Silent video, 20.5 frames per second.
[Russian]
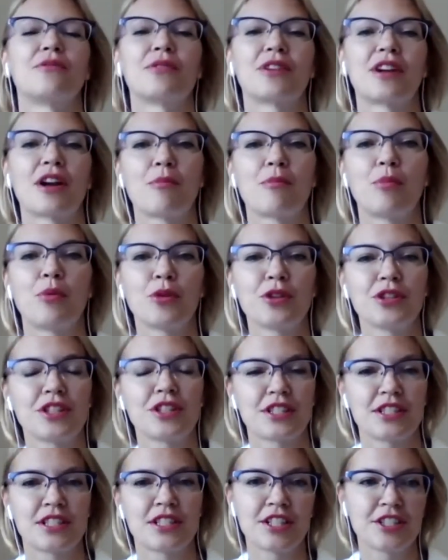в
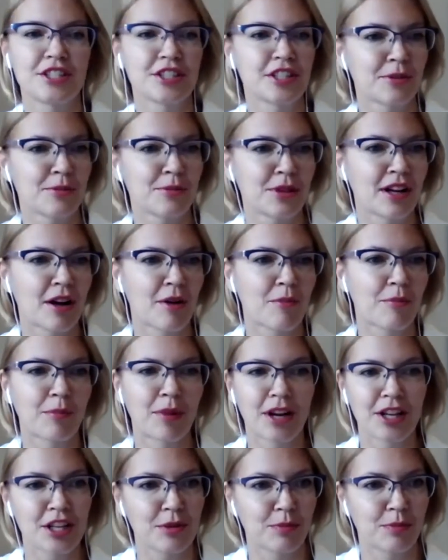работе с лидерами
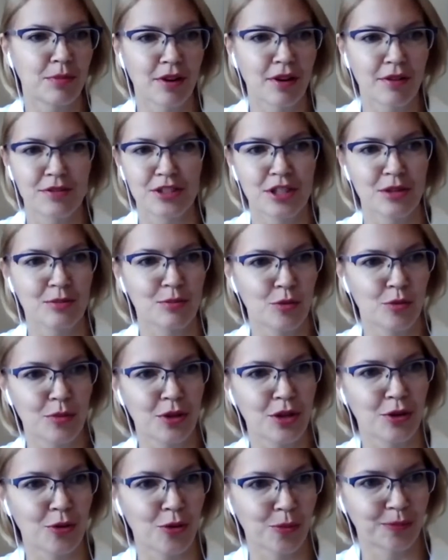компаний по всему
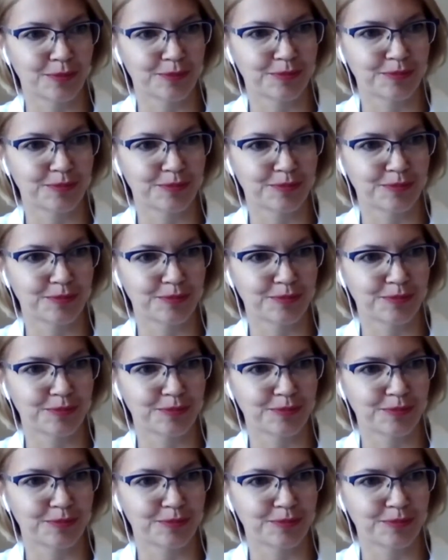миру.